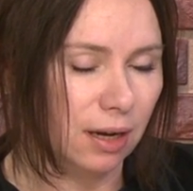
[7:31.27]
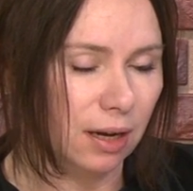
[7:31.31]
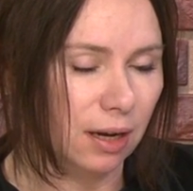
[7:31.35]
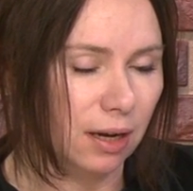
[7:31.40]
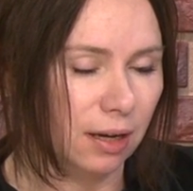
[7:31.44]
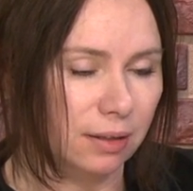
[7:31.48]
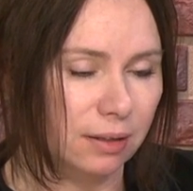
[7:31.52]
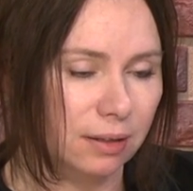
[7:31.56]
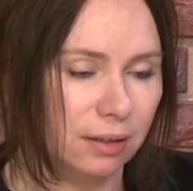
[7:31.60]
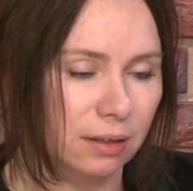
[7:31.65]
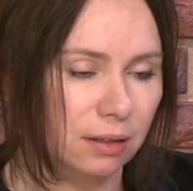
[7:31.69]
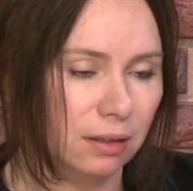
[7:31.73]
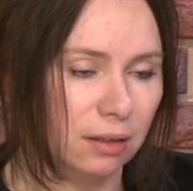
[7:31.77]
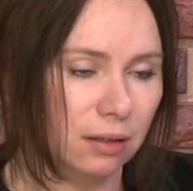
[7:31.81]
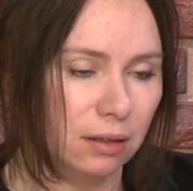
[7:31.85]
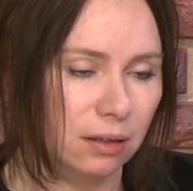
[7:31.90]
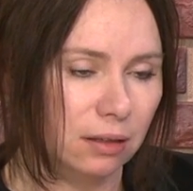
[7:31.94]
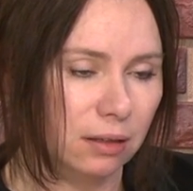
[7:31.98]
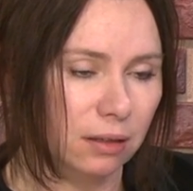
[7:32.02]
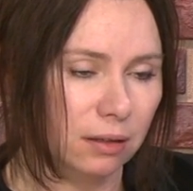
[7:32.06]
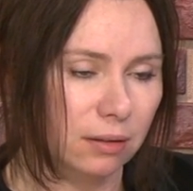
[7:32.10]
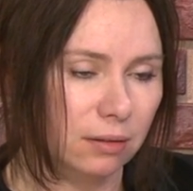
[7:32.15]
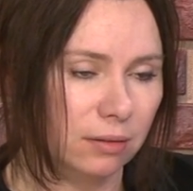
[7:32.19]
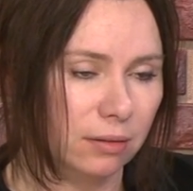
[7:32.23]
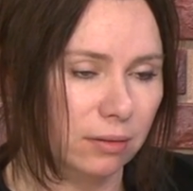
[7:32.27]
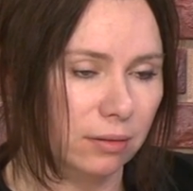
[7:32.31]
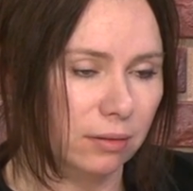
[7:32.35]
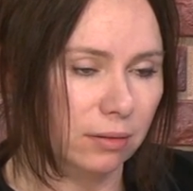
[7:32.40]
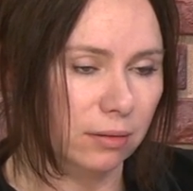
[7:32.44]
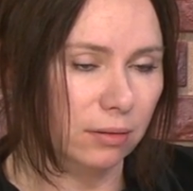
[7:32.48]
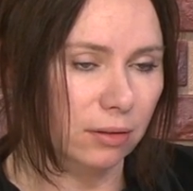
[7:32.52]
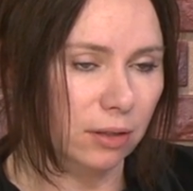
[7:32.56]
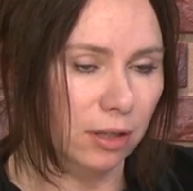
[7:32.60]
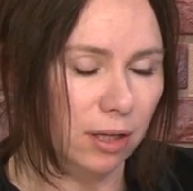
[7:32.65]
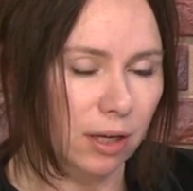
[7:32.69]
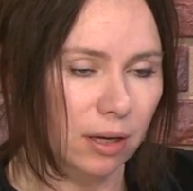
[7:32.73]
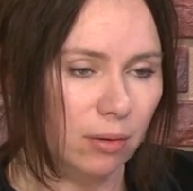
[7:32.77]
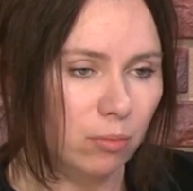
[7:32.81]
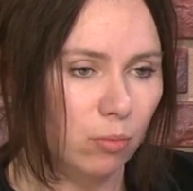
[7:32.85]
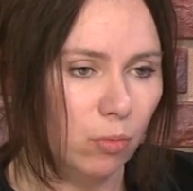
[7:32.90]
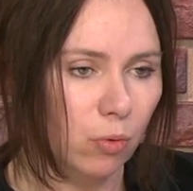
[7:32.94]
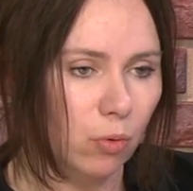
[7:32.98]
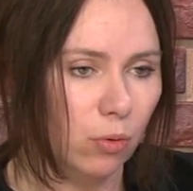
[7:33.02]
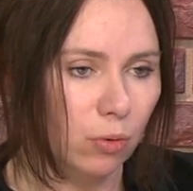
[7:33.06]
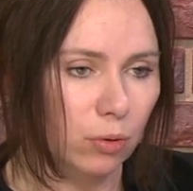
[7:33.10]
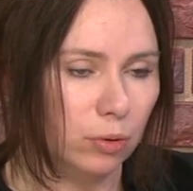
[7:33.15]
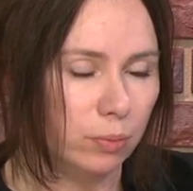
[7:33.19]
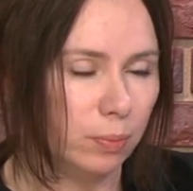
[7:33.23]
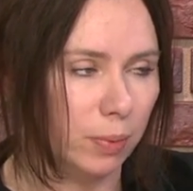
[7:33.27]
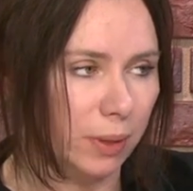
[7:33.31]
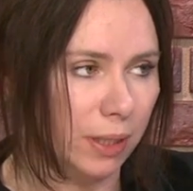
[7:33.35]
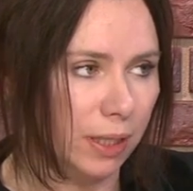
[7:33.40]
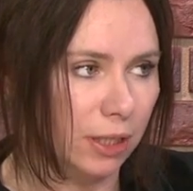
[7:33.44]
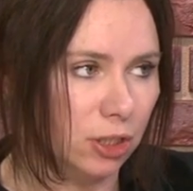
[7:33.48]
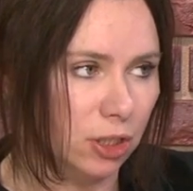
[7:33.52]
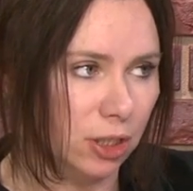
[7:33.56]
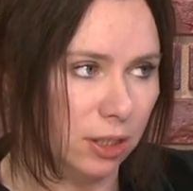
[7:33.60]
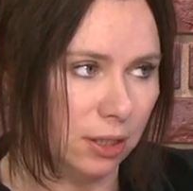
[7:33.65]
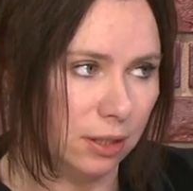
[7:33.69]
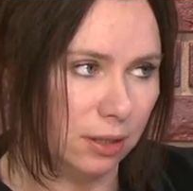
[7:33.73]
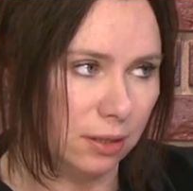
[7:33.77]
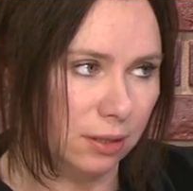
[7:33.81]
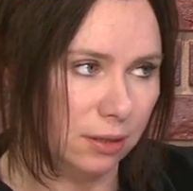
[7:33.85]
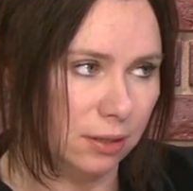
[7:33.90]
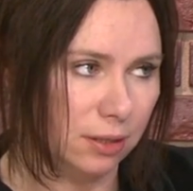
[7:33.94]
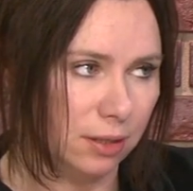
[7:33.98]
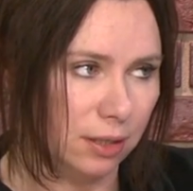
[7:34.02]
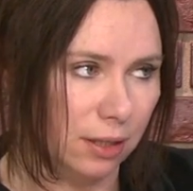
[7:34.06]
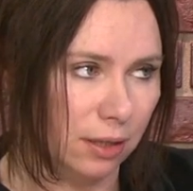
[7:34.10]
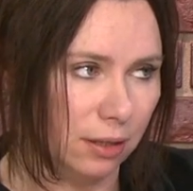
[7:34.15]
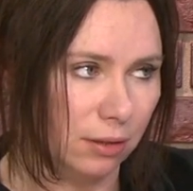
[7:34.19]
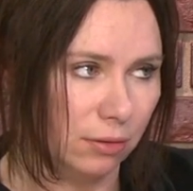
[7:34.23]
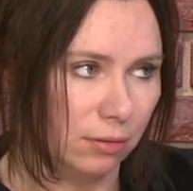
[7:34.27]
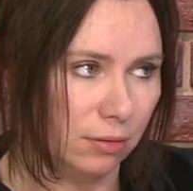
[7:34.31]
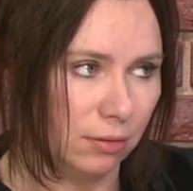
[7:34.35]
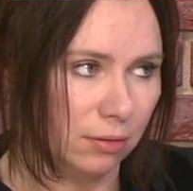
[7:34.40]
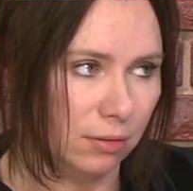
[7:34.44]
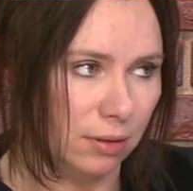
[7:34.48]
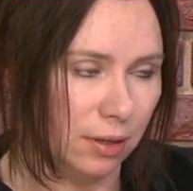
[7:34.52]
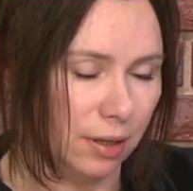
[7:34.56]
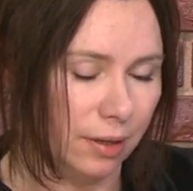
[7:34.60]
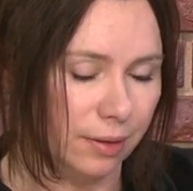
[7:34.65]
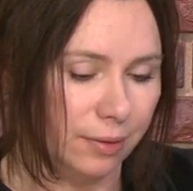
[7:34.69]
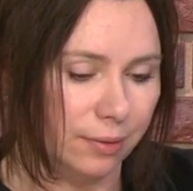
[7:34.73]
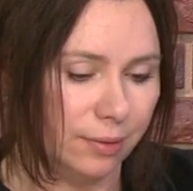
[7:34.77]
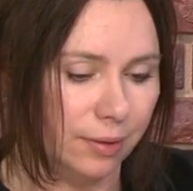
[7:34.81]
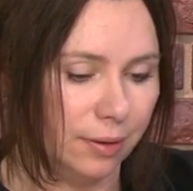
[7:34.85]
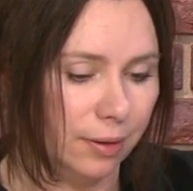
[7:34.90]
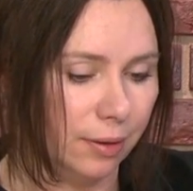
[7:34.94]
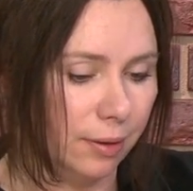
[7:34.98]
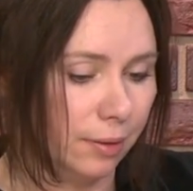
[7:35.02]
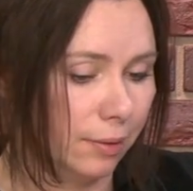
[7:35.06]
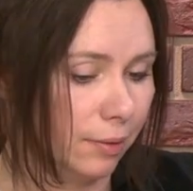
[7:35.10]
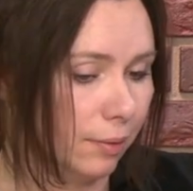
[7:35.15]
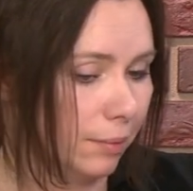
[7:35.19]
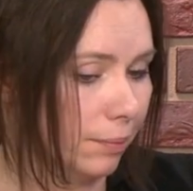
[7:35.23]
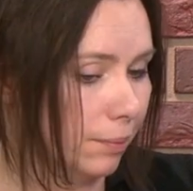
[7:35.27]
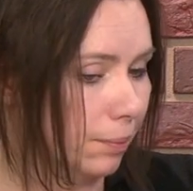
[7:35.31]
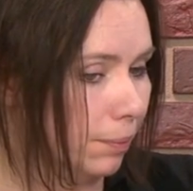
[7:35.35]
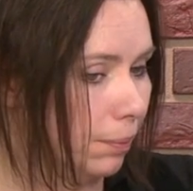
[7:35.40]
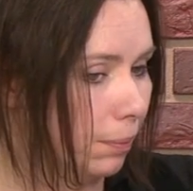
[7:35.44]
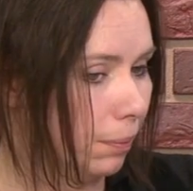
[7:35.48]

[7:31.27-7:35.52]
Они не могут продолжать этот диалог. Они